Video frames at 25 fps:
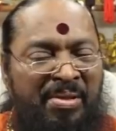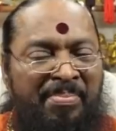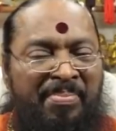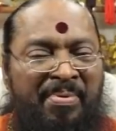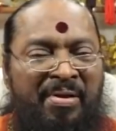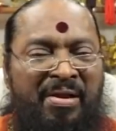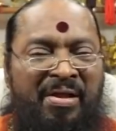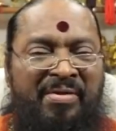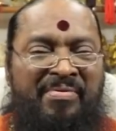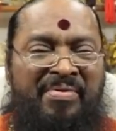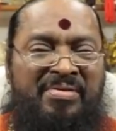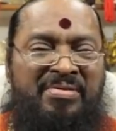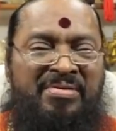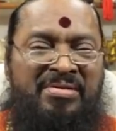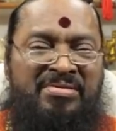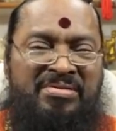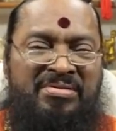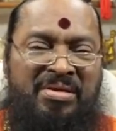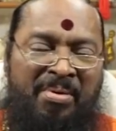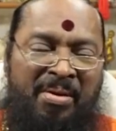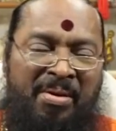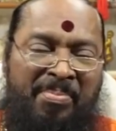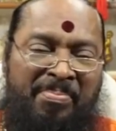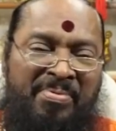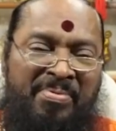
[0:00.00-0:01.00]
దీప నైవేద్యాలు
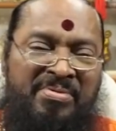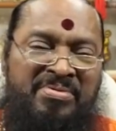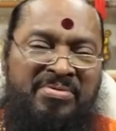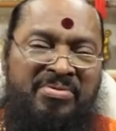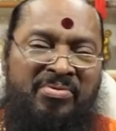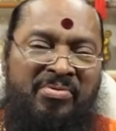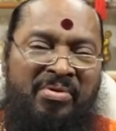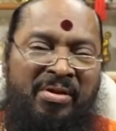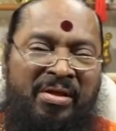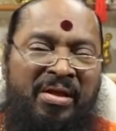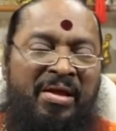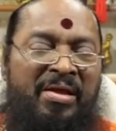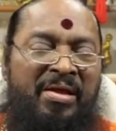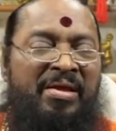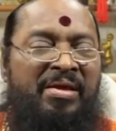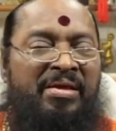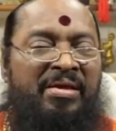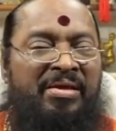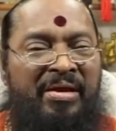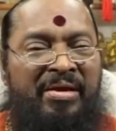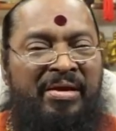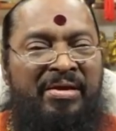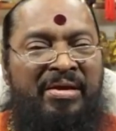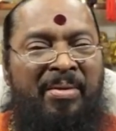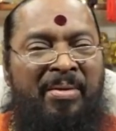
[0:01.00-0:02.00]
సమర్పించుకుని
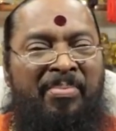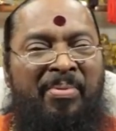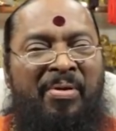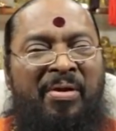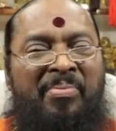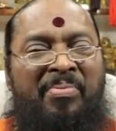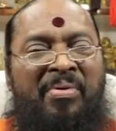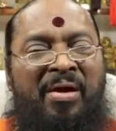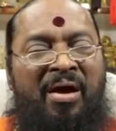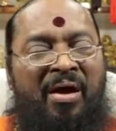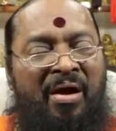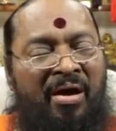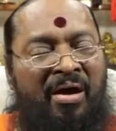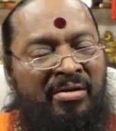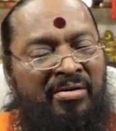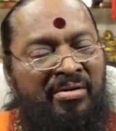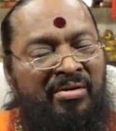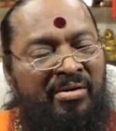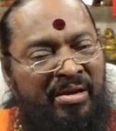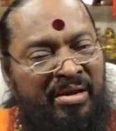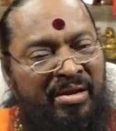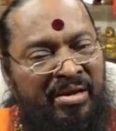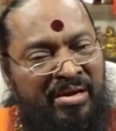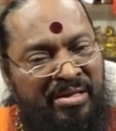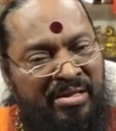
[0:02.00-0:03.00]
ఈ డబుల్ హార్ట్
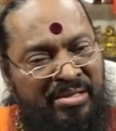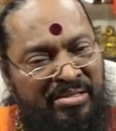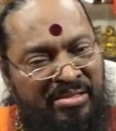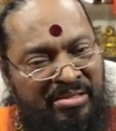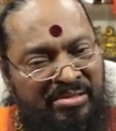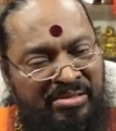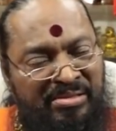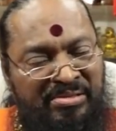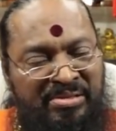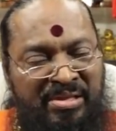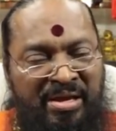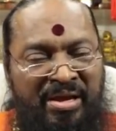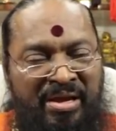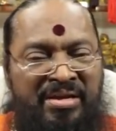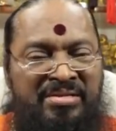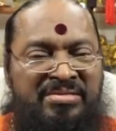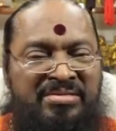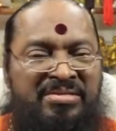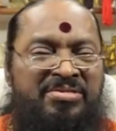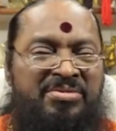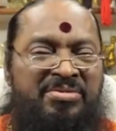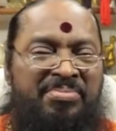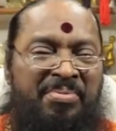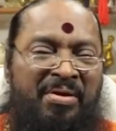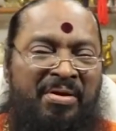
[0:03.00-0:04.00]
రింగ్ని ఏదైతే తయారు
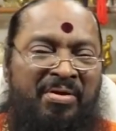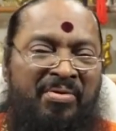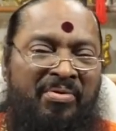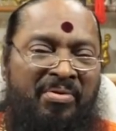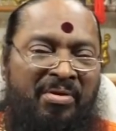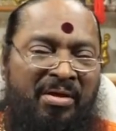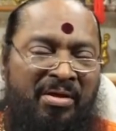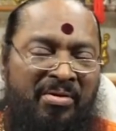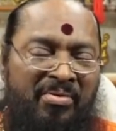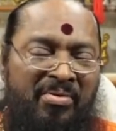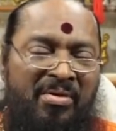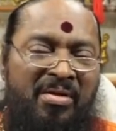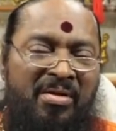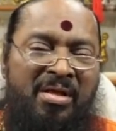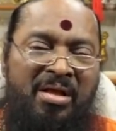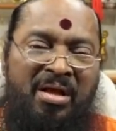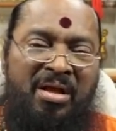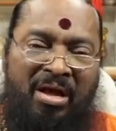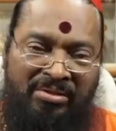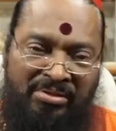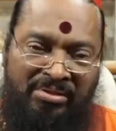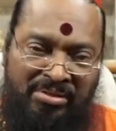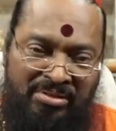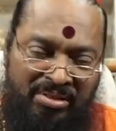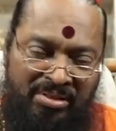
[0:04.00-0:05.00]
చేసి పెట్టుకున్నారో
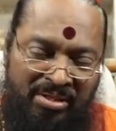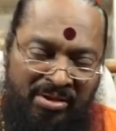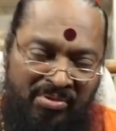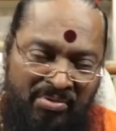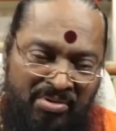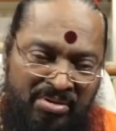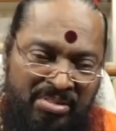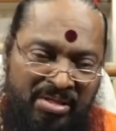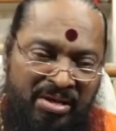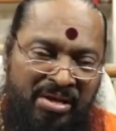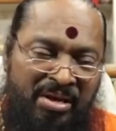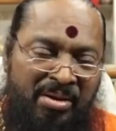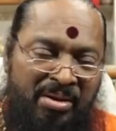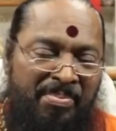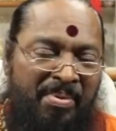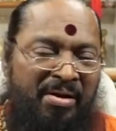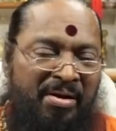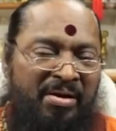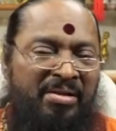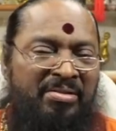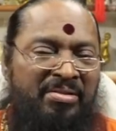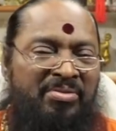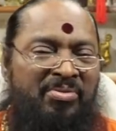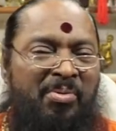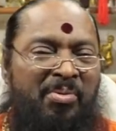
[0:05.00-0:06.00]
అది దేవుడి దగ్గర
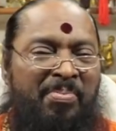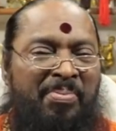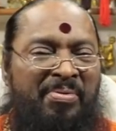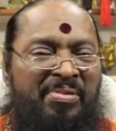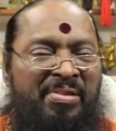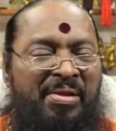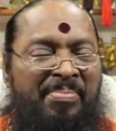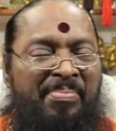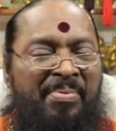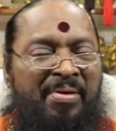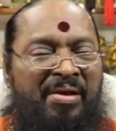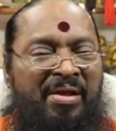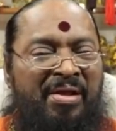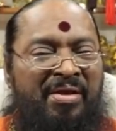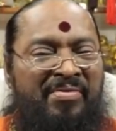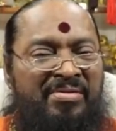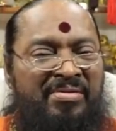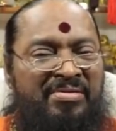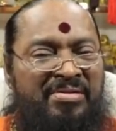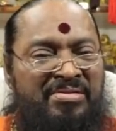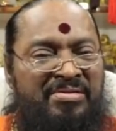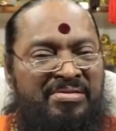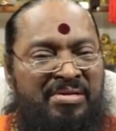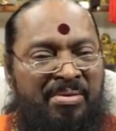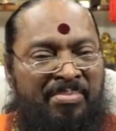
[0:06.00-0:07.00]
పెట్టి దీప
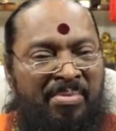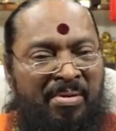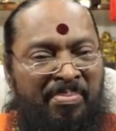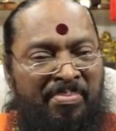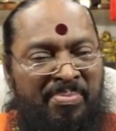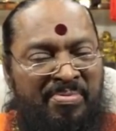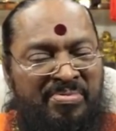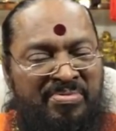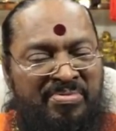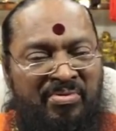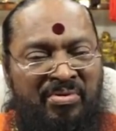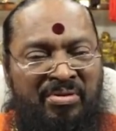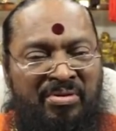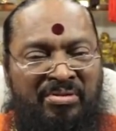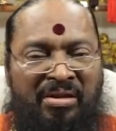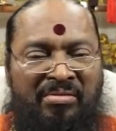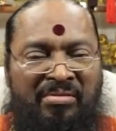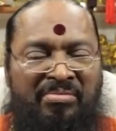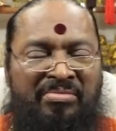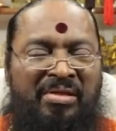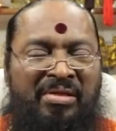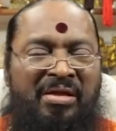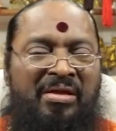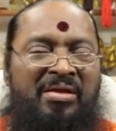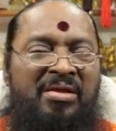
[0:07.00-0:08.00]
నైవేద్యాలు సమర్పించుకున్న
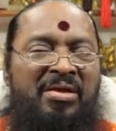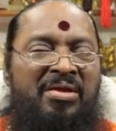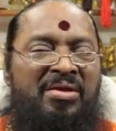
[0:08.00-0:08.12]
తర్వాత